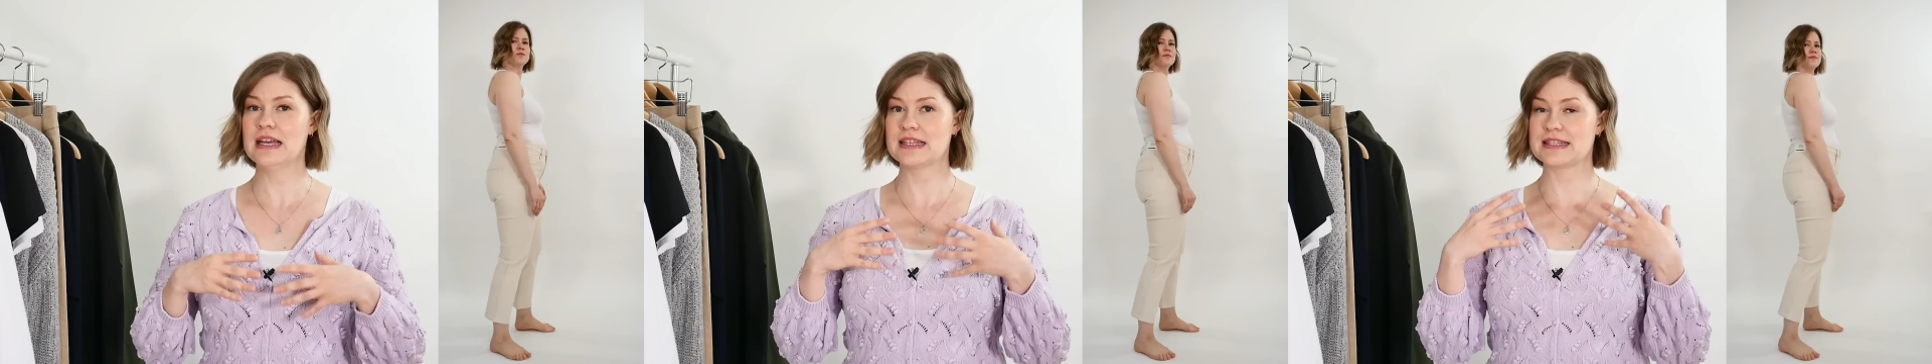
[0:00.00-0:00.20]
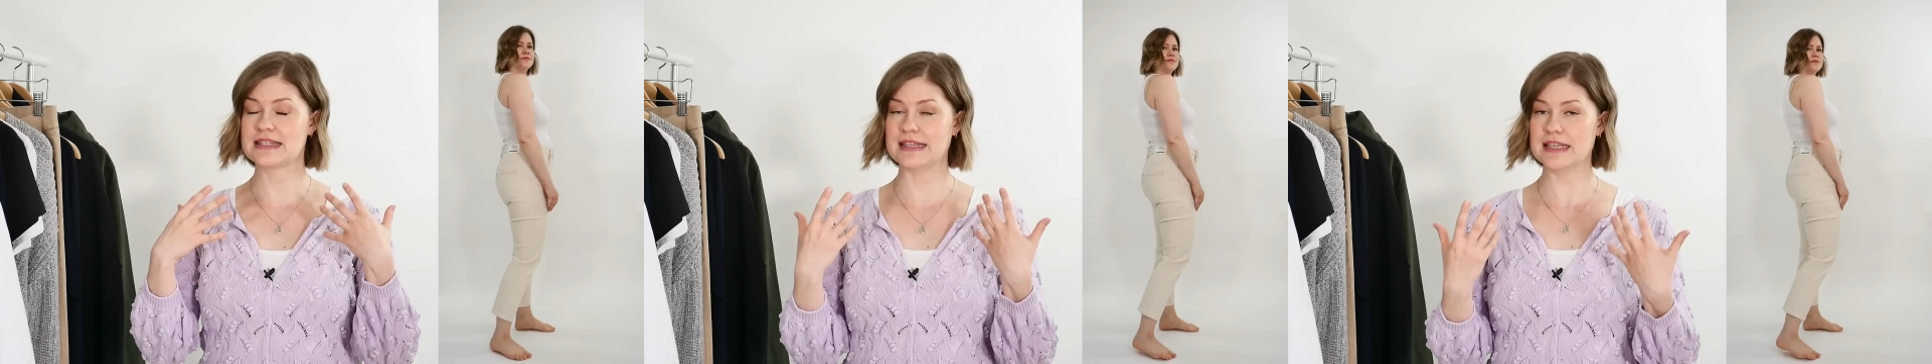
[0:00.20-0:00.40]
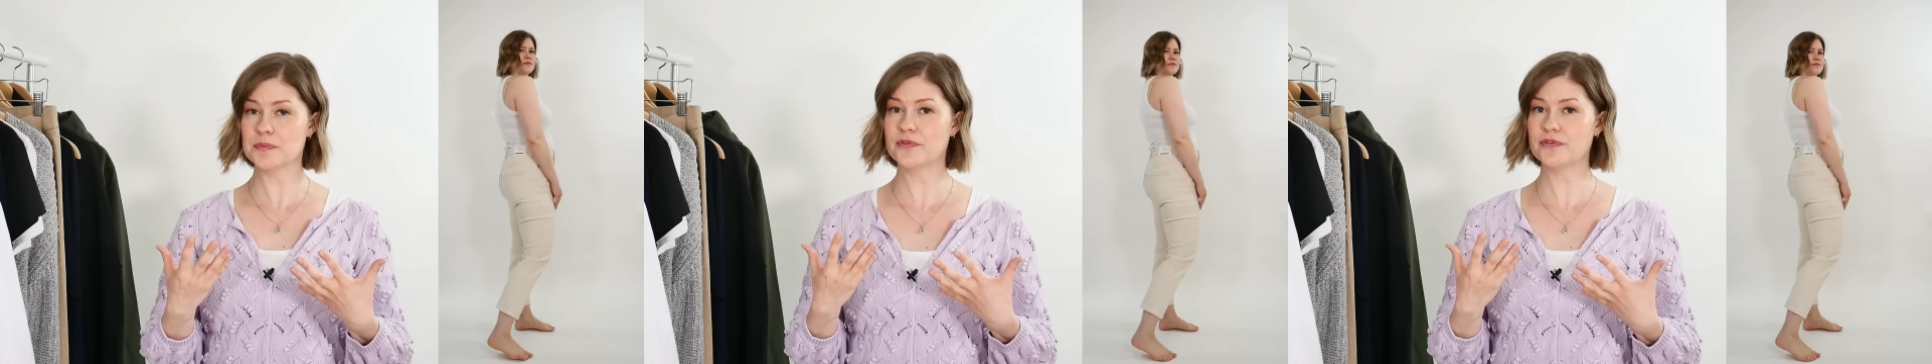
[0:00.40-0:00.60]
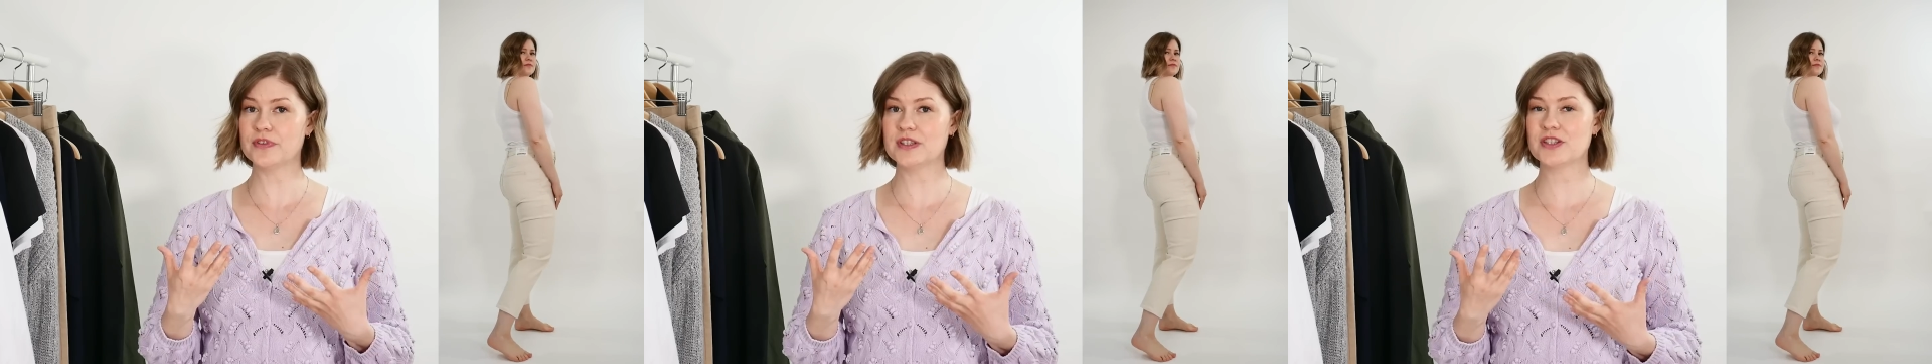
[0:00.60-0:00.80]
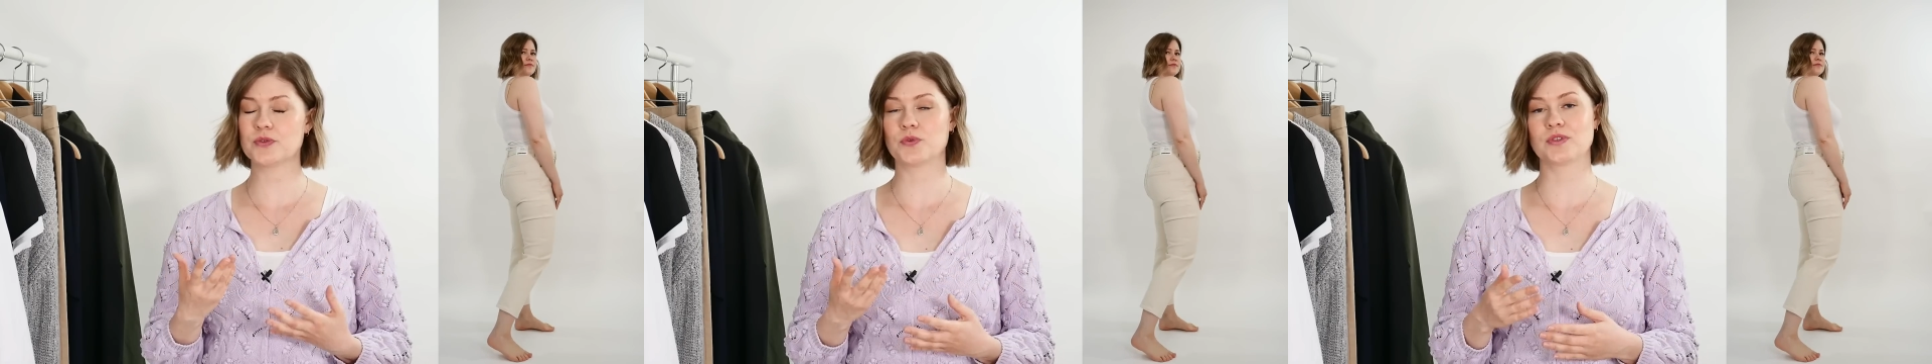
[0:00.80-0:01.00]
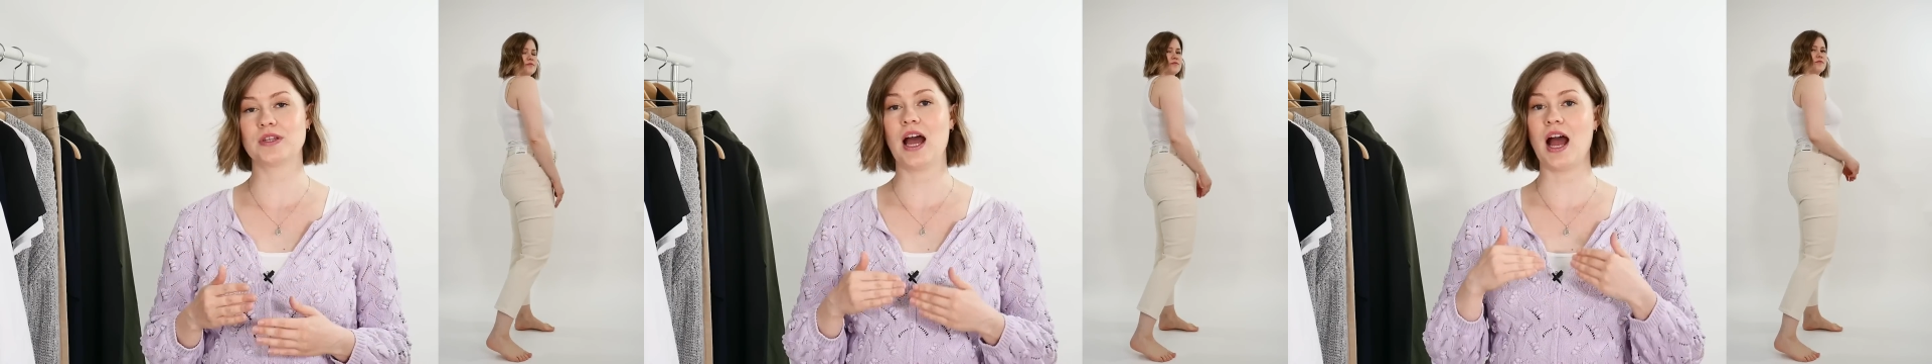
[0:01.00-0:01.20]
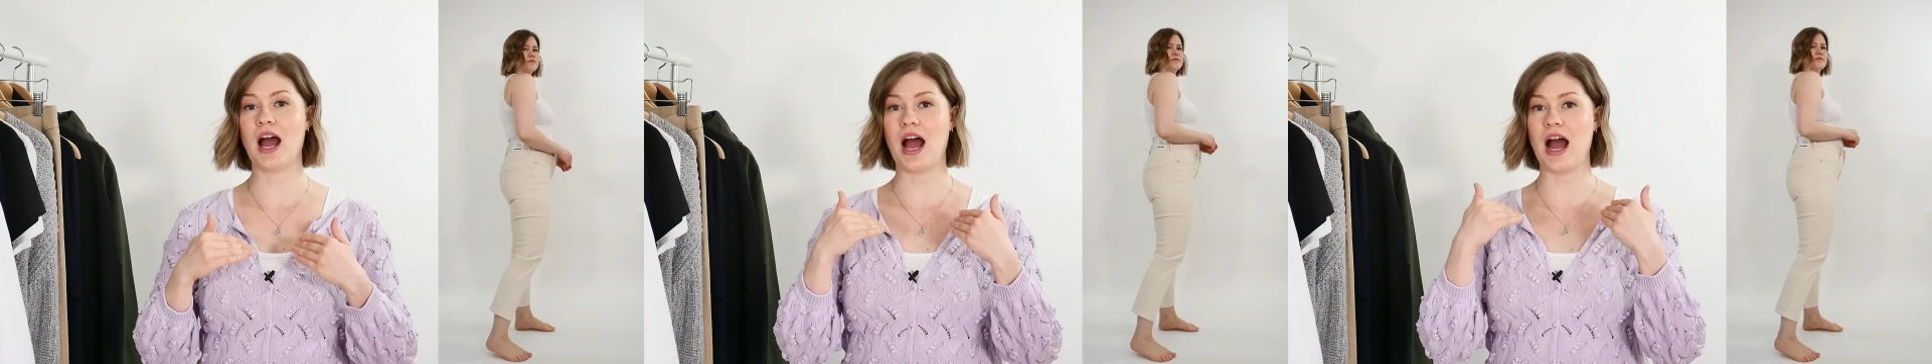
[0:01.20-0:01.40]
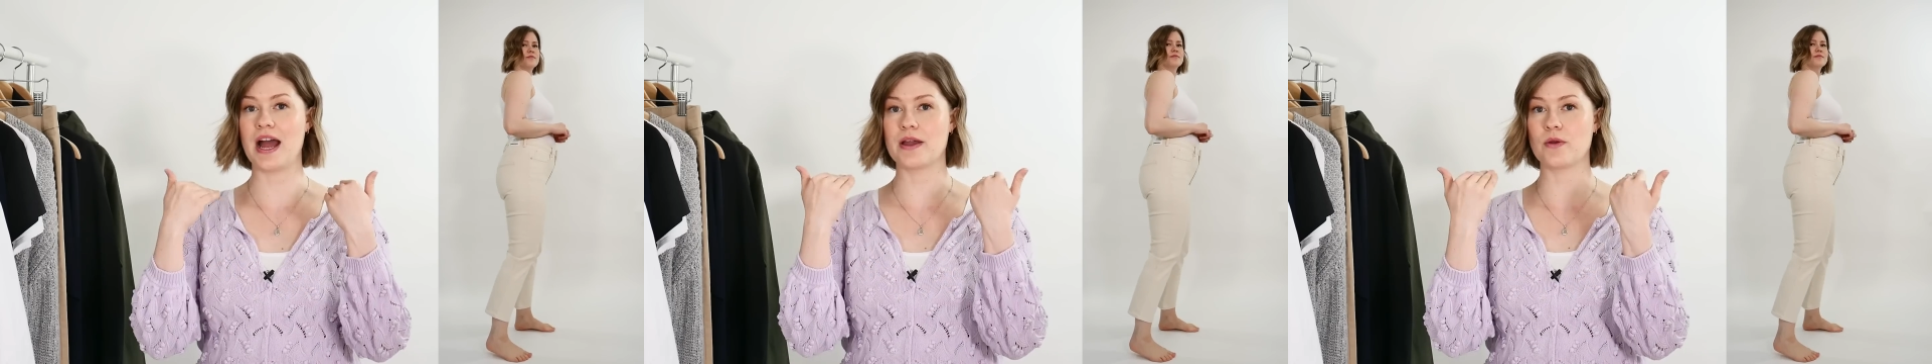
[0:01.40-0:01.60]
Slim Fit und
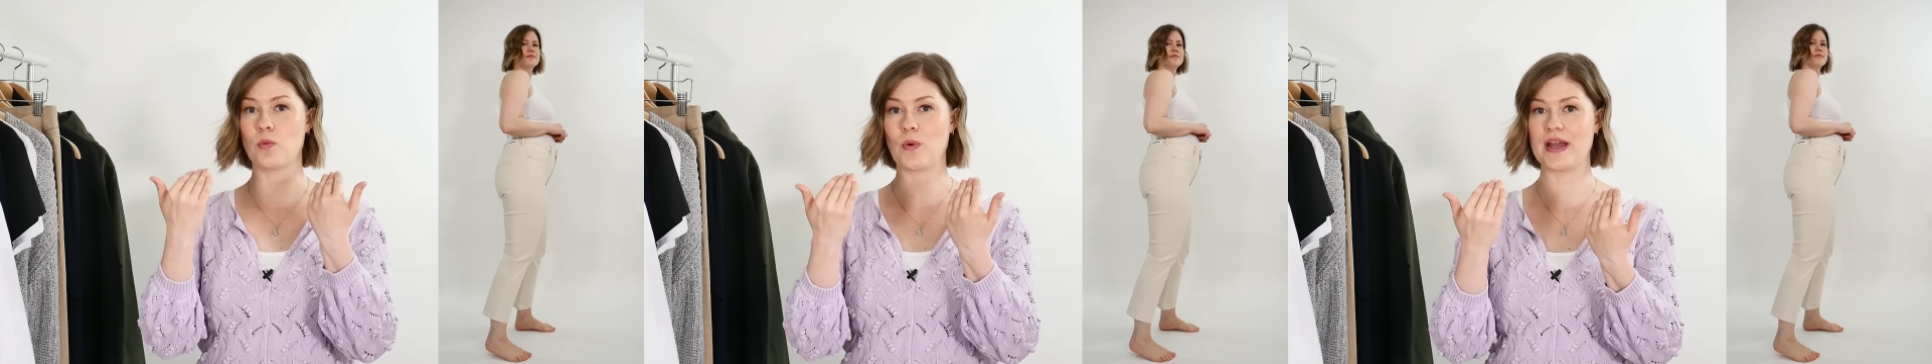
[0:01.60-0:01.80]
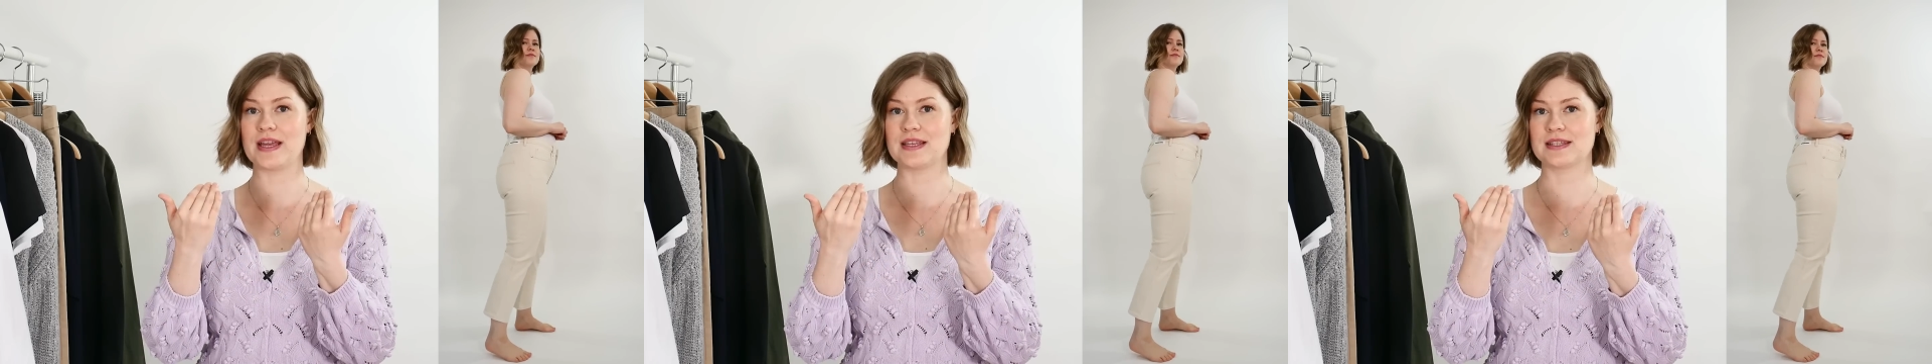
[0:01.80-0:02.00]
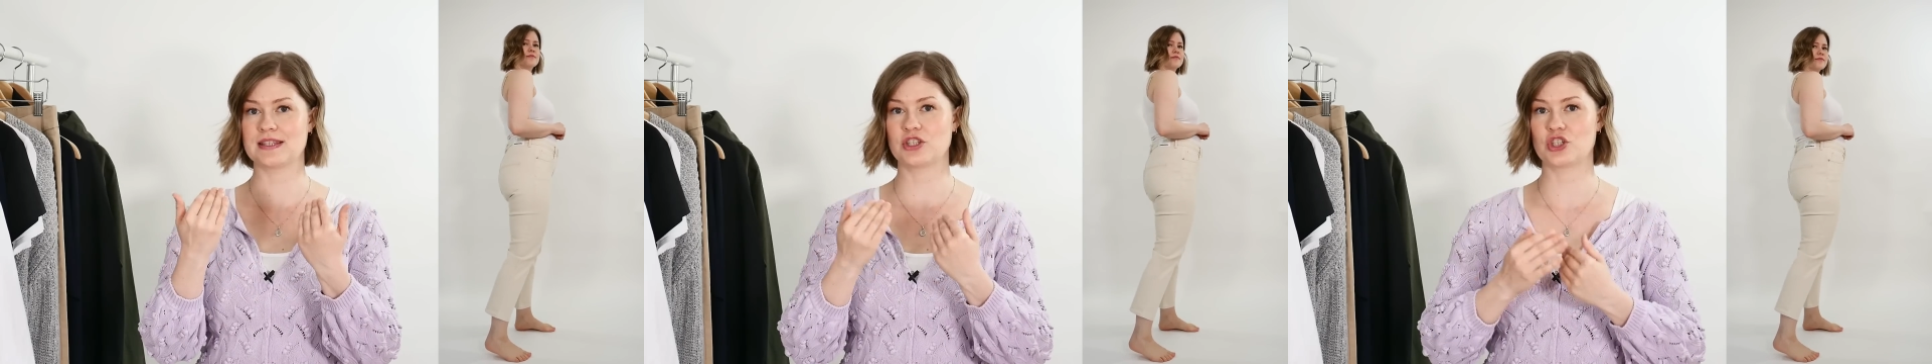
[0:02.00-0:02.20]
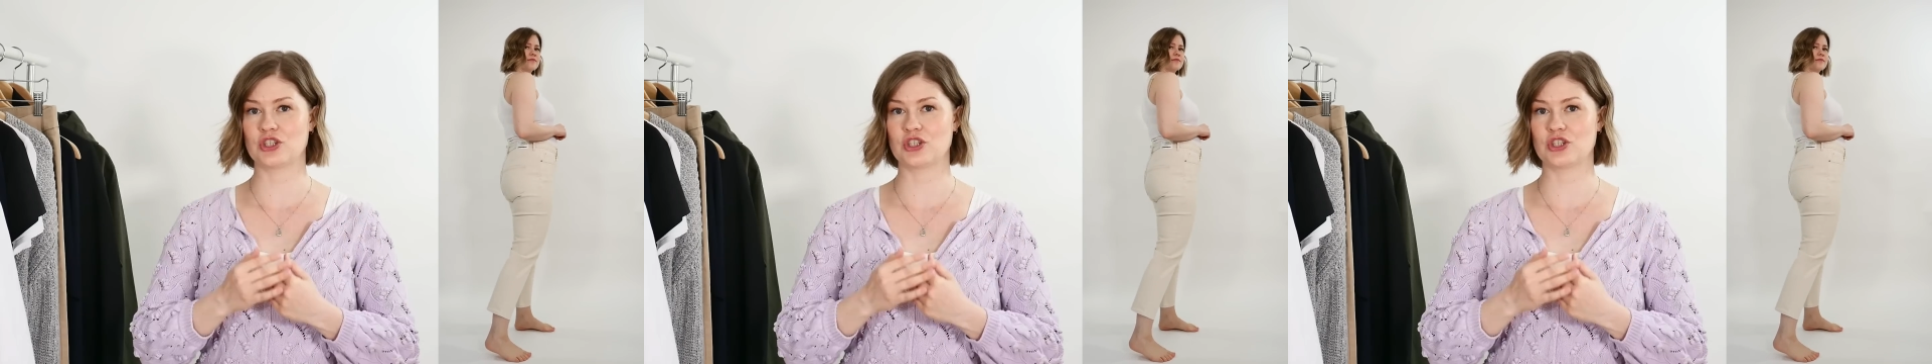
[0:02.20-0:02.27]
High Waist